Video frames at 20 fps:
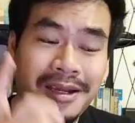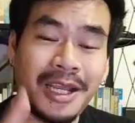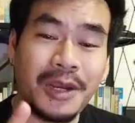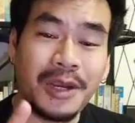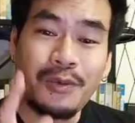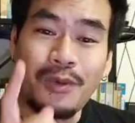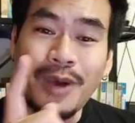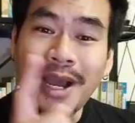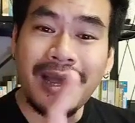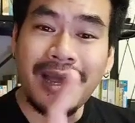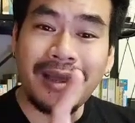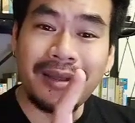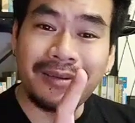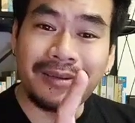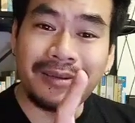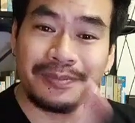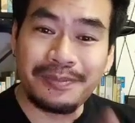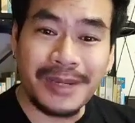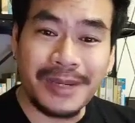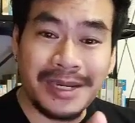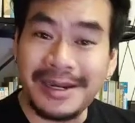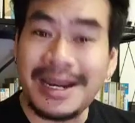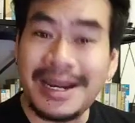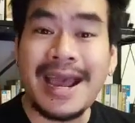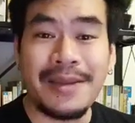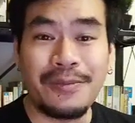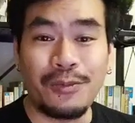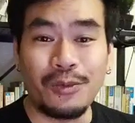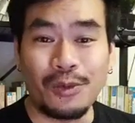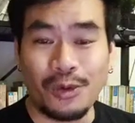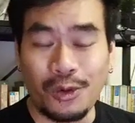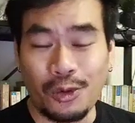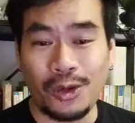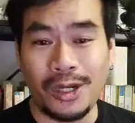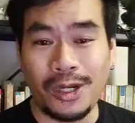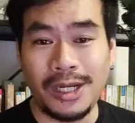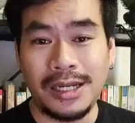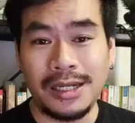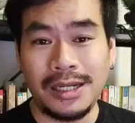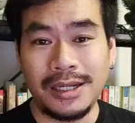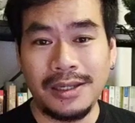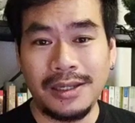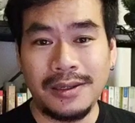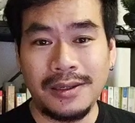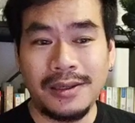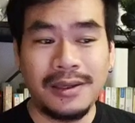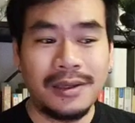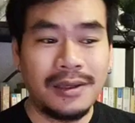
เรียกว่าเป็นรายบุคคลเลย